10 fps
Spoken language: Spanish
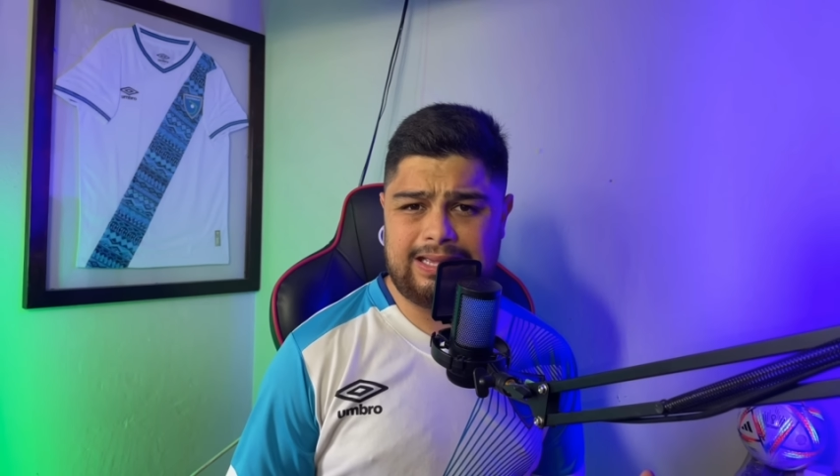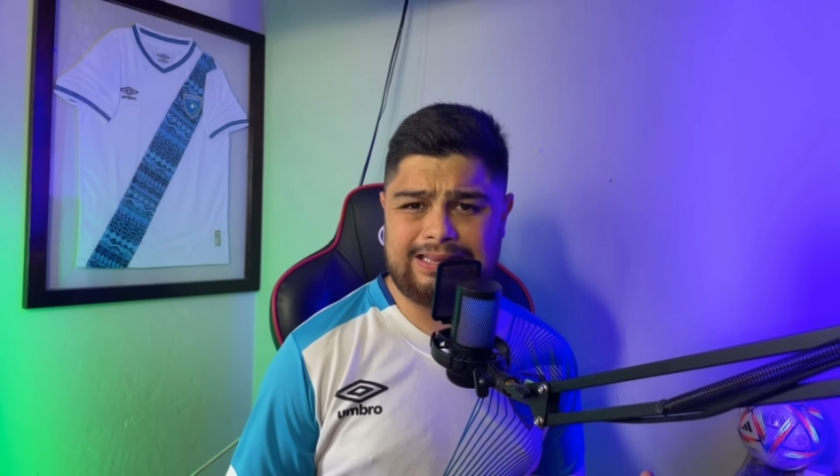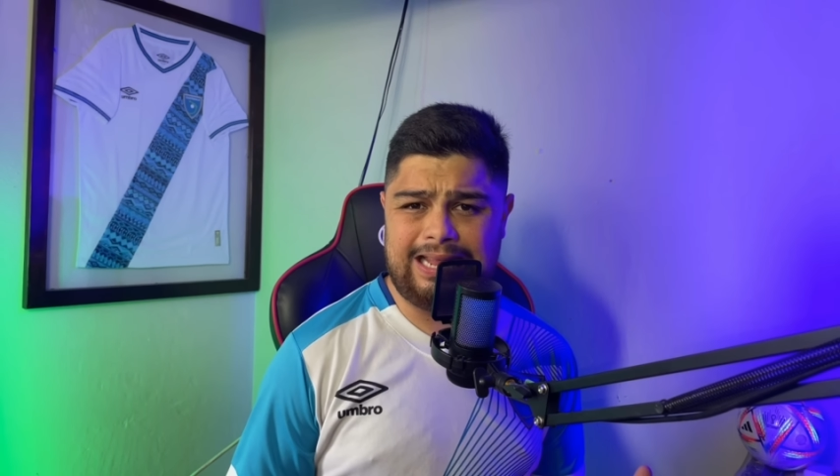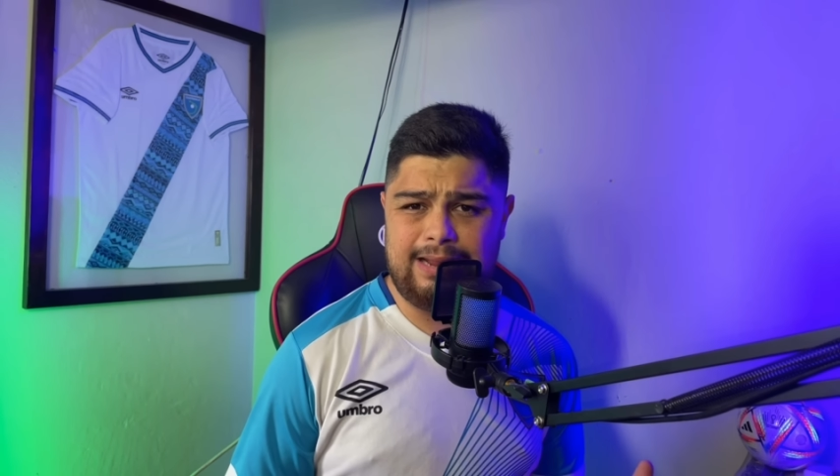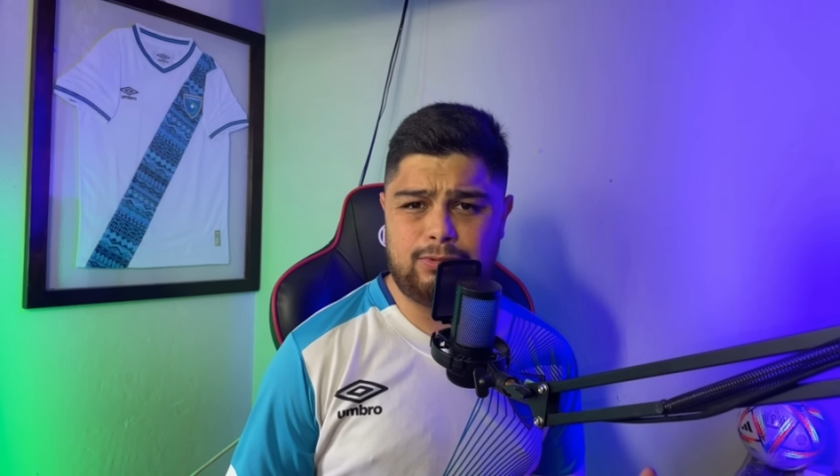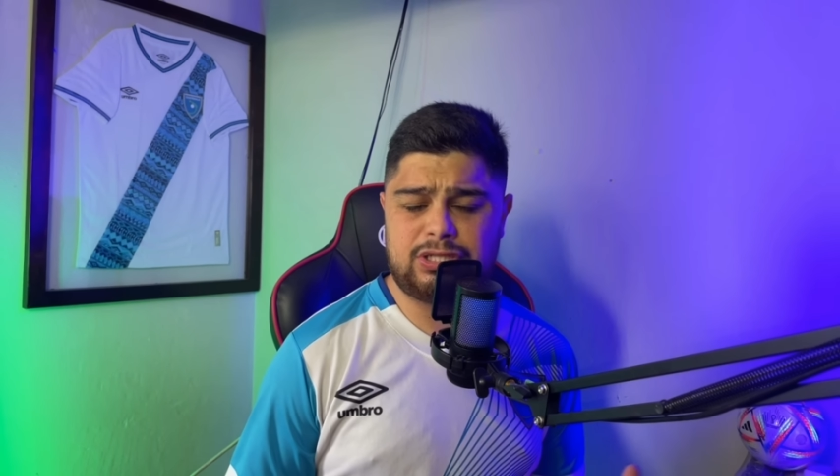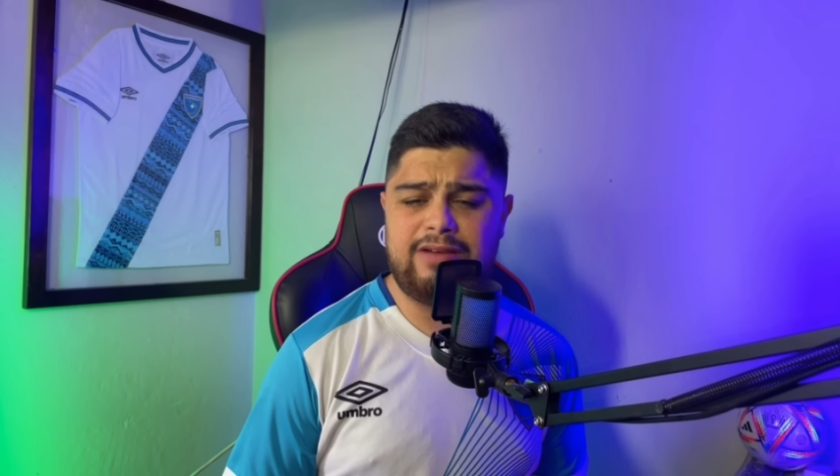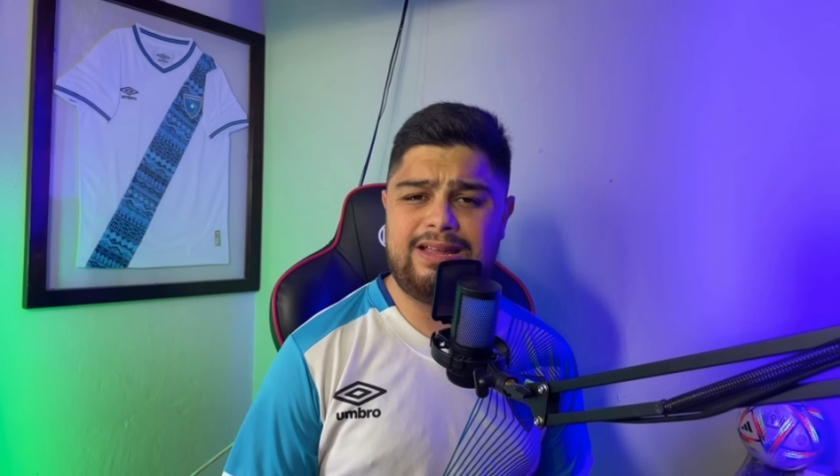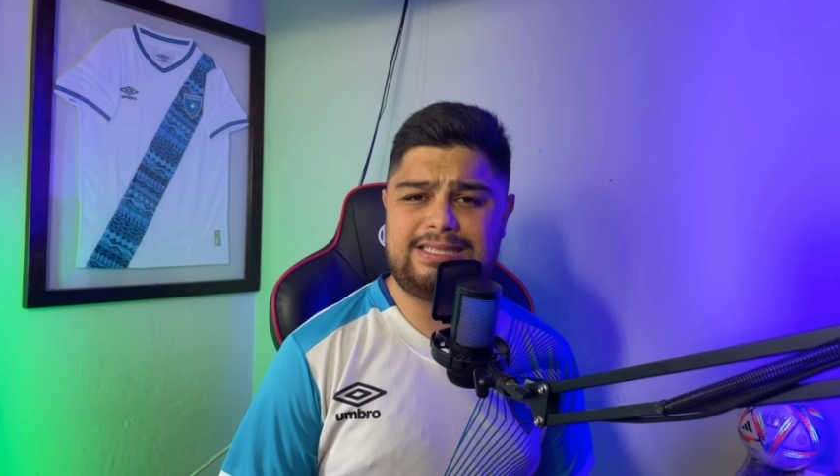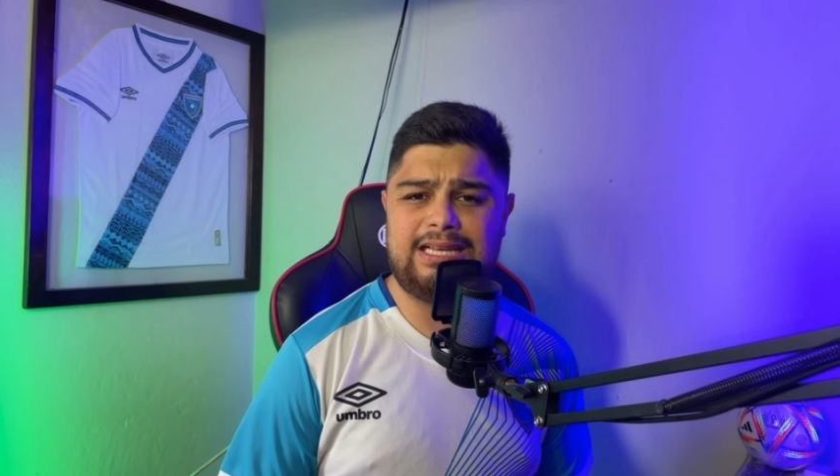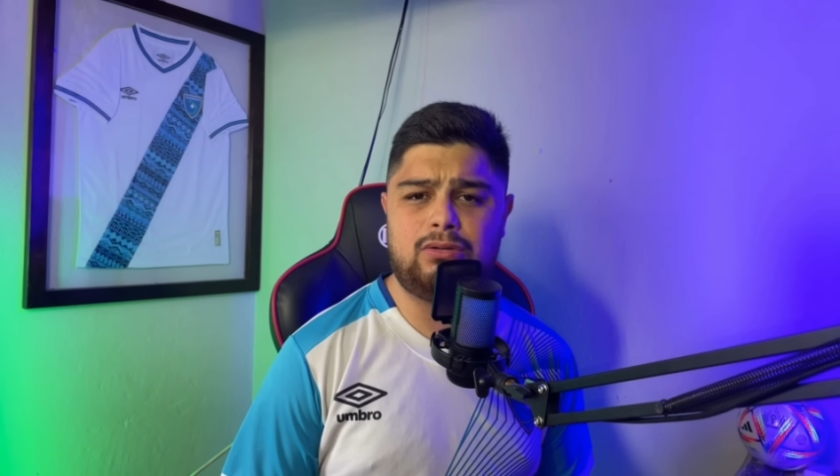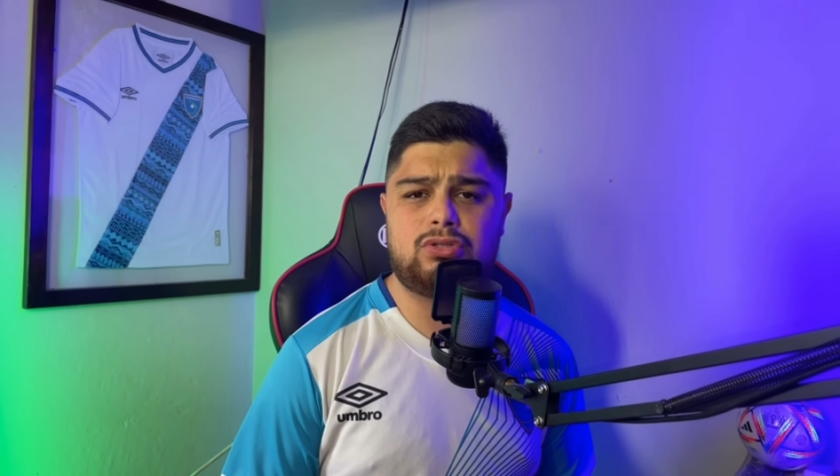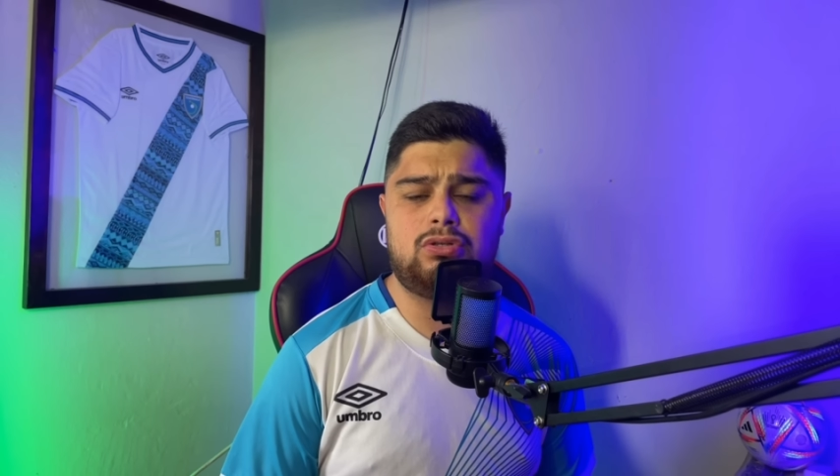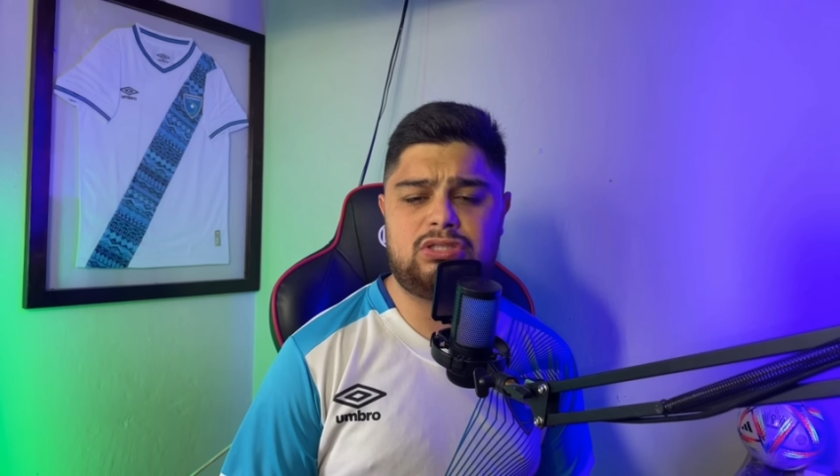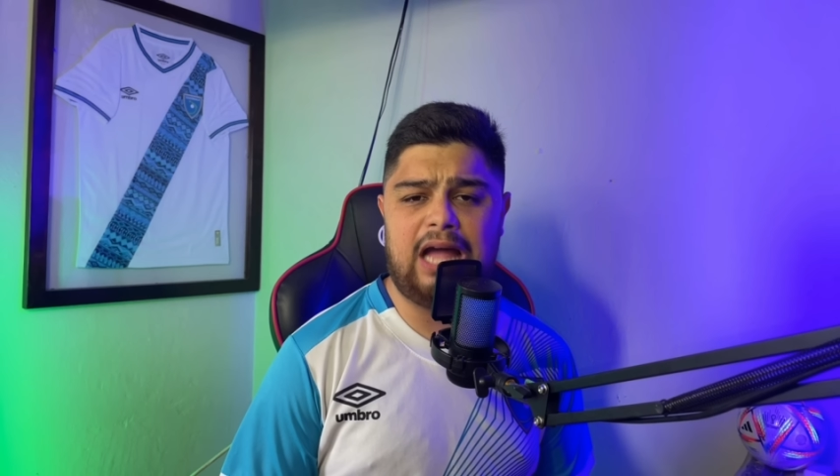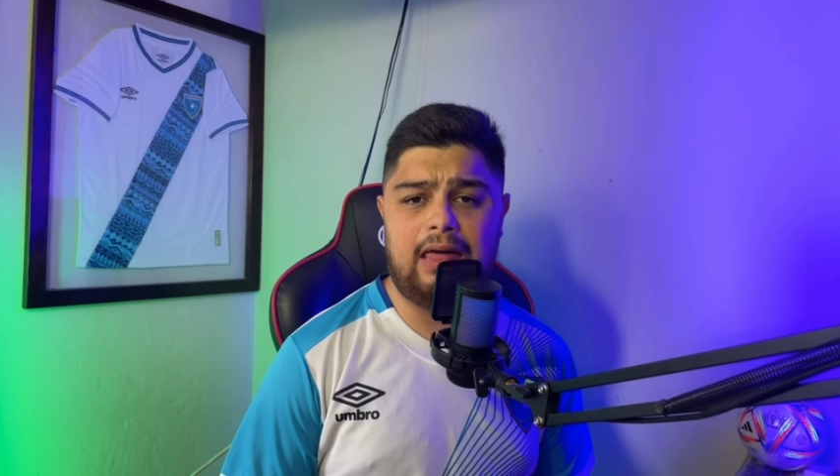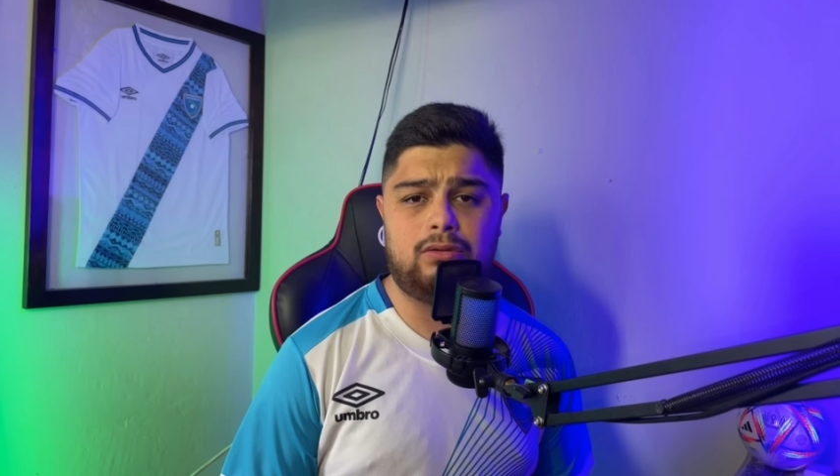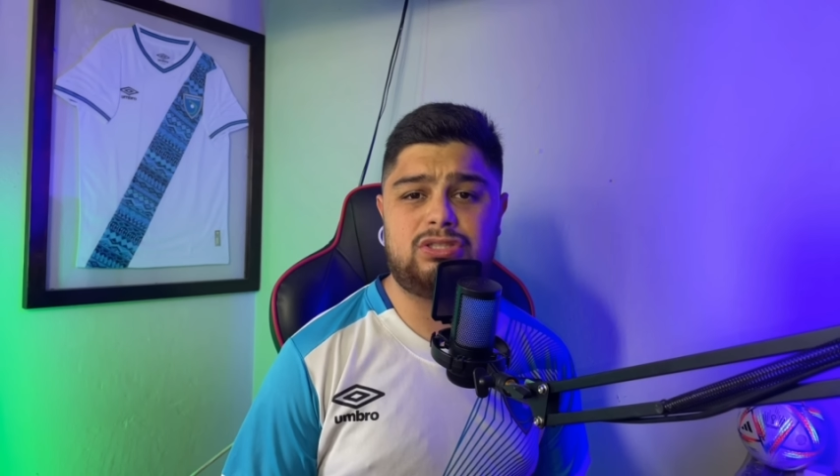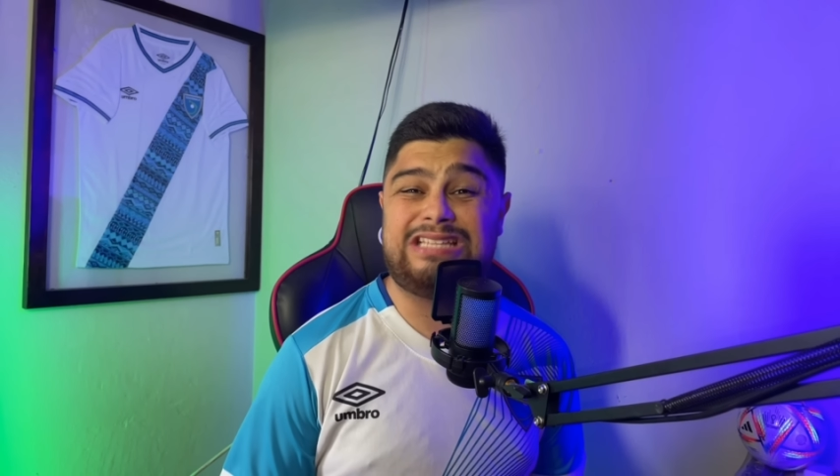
tenemos que ver hacia los costados,